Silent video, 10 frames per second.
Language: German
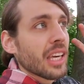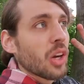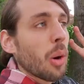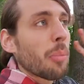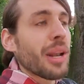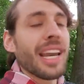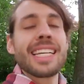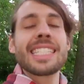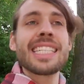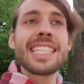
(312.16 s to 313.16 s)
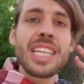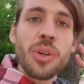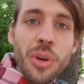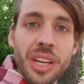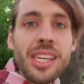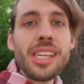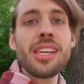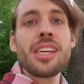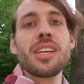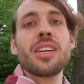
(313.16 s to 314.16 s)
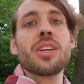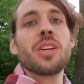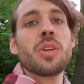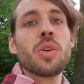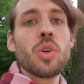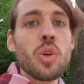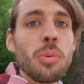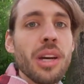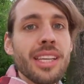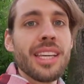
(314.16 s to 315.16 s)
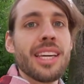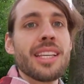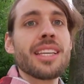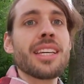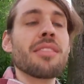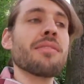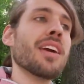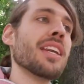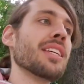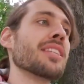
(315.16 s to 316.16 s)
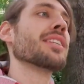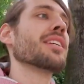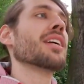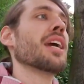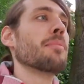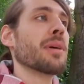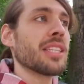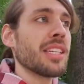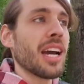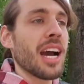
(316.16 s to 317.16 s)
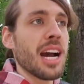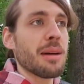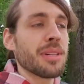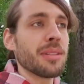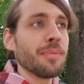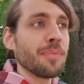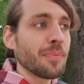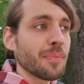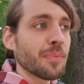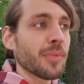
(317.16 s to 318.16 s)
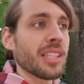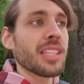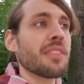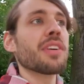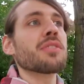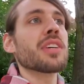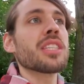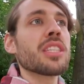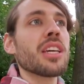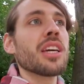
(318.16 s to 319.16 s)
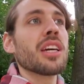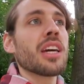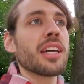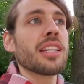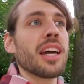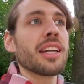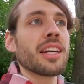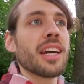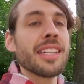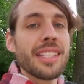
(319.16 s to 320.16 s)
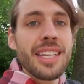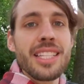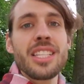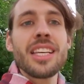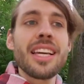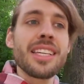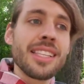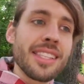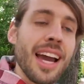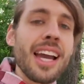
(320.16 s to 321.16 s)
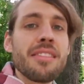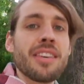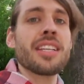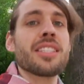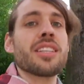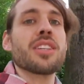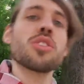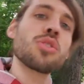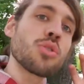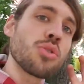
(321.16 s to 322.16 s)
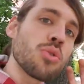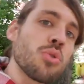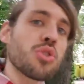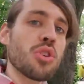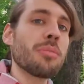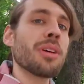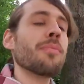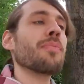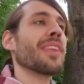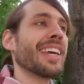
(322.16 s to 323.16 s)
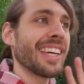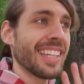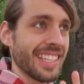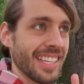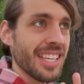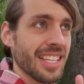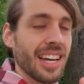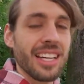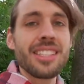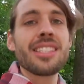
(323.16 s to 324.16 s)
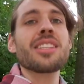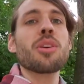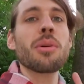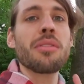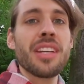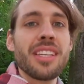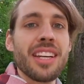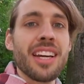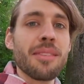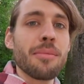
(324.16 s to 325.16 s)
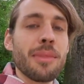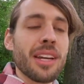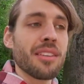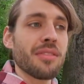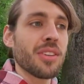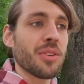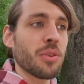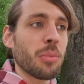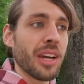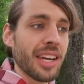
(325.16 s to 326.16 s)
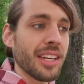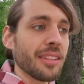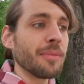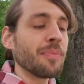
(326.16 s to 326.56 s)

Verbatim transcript: komplexe Theorie über die Ethik, wenn ich Empathie habe. Das ist etwas, was ich, ein, ein, eine These, der ich teilweise zustimme, nicht ganz, darüber werde ich in einem anderen Video drüber reden.